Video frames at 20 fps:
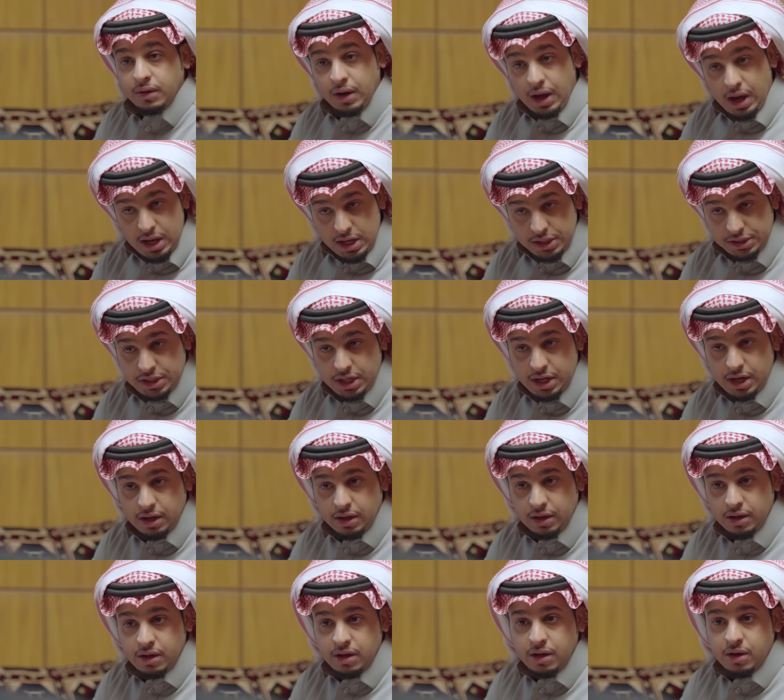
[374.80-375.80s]
لا يا شيخ
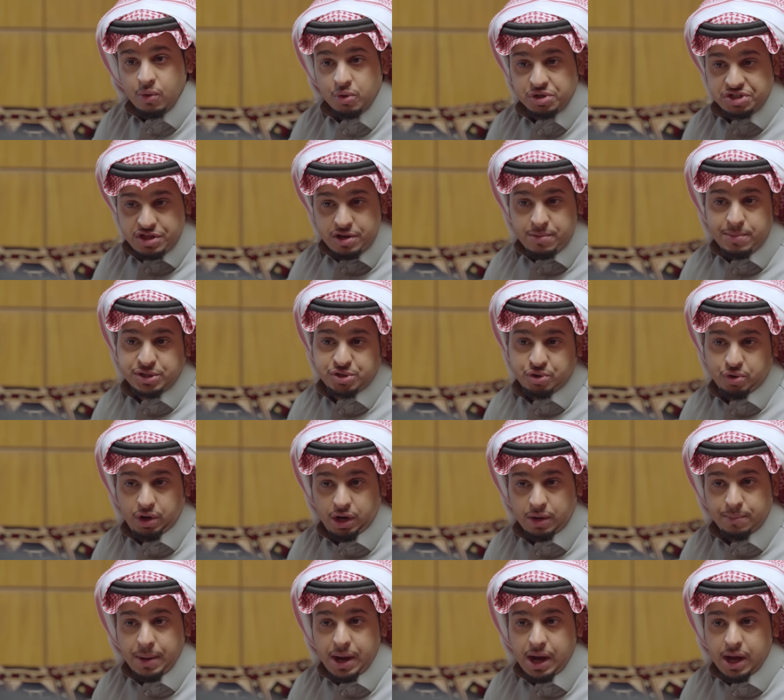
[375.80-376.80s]
وش ذا المشروع
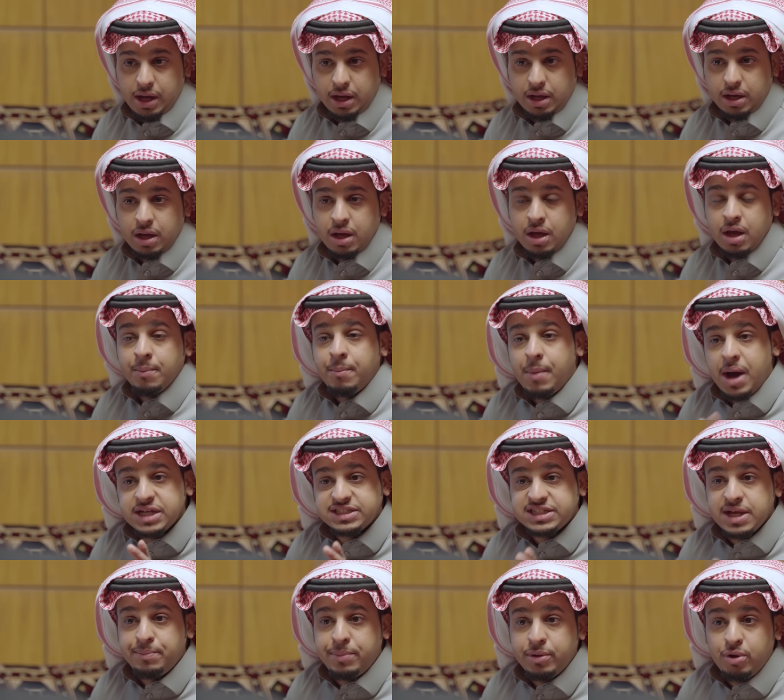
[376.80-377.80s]
البايخ ما
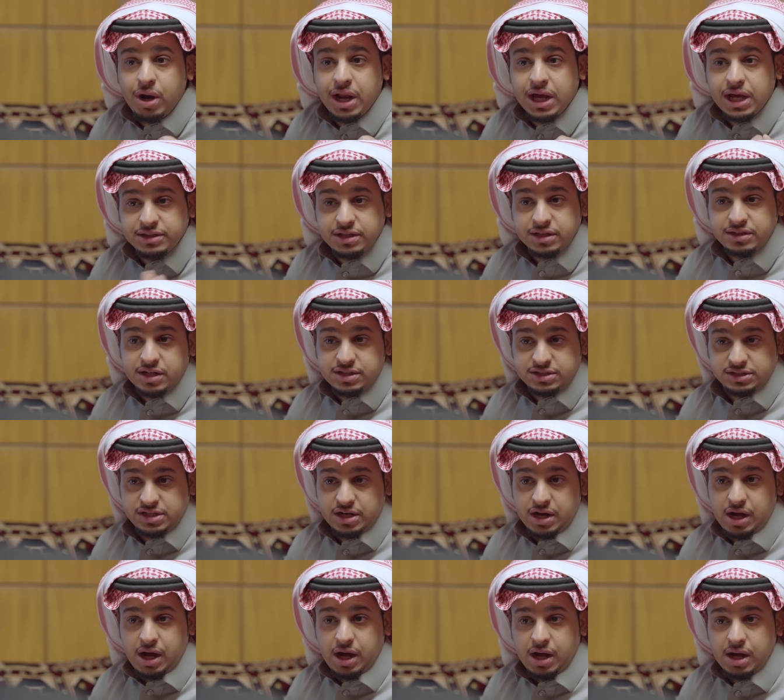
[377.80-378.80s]
يزبن ولا قطة
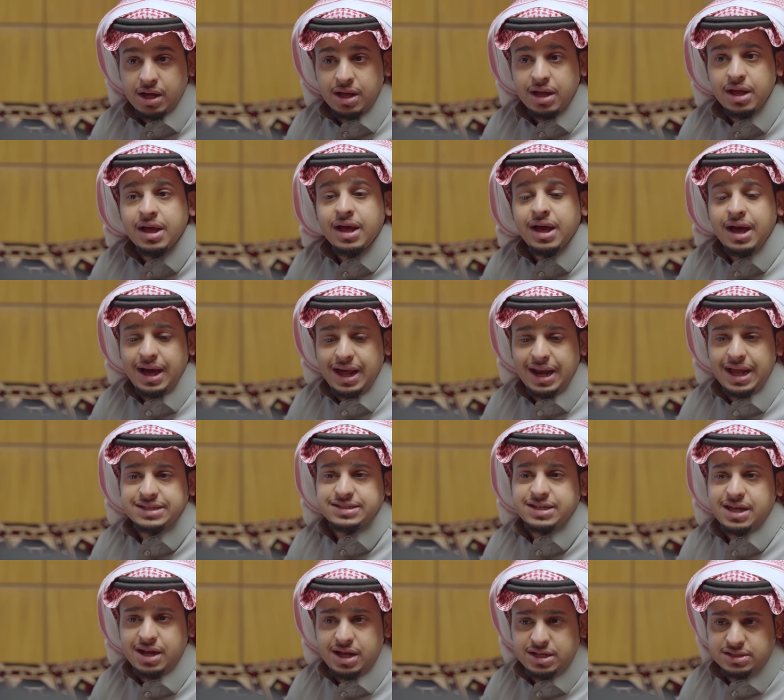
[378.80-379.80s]
الاستراحة خلاص
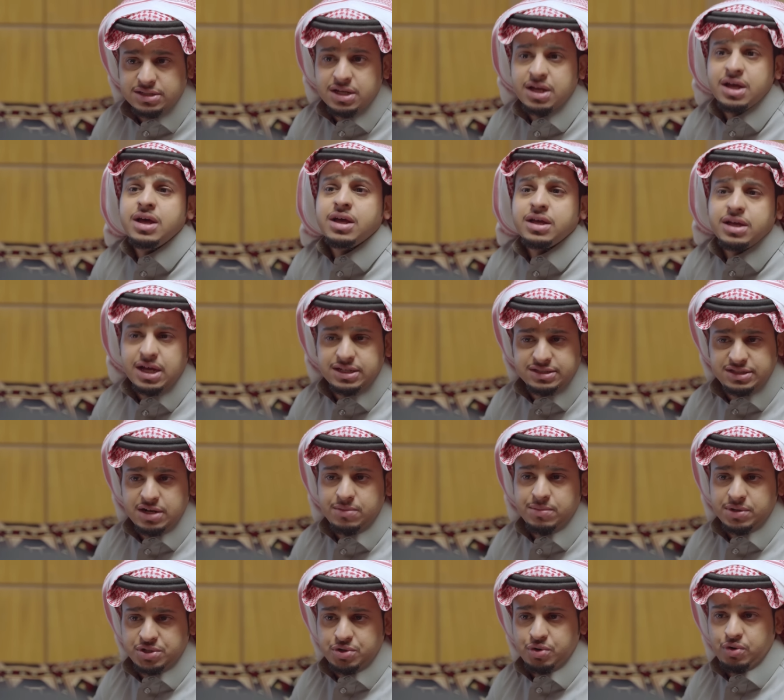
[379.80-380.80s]
خلاص كنسل
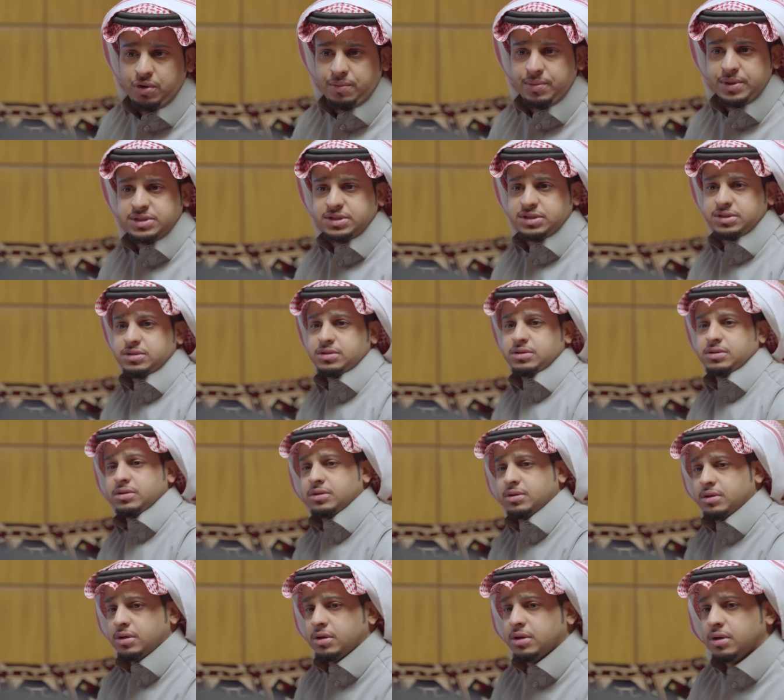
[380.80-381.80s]
المشروع بس
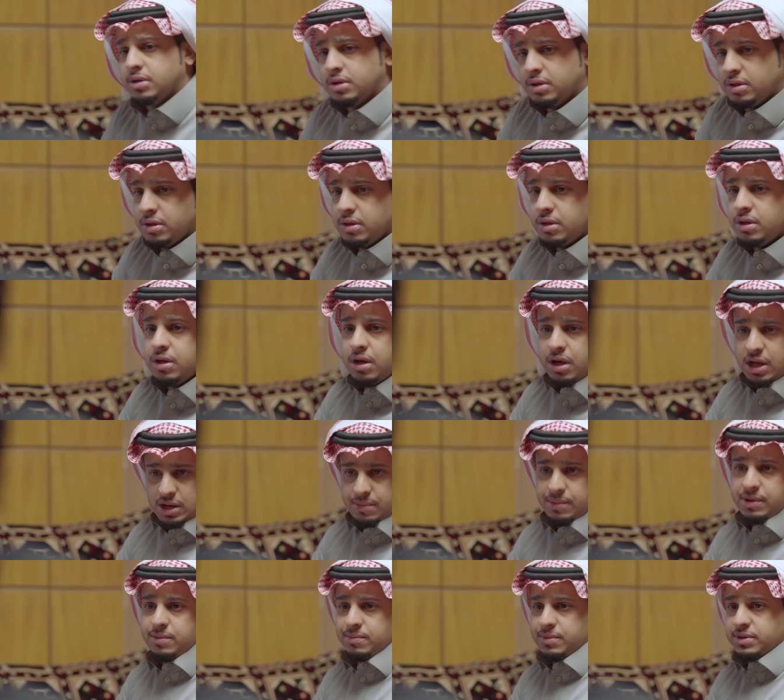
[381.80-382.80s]

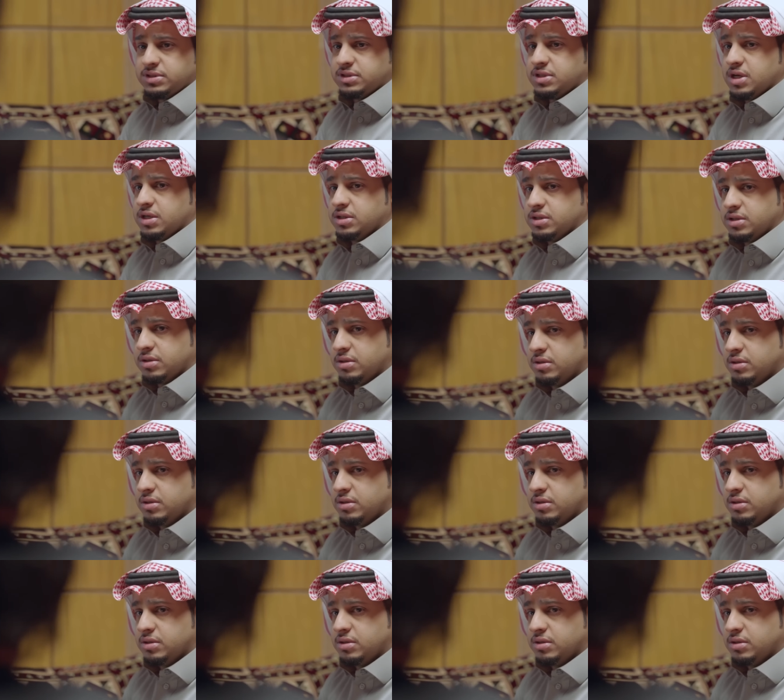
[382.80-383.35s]
العب العب بلاي ستيشن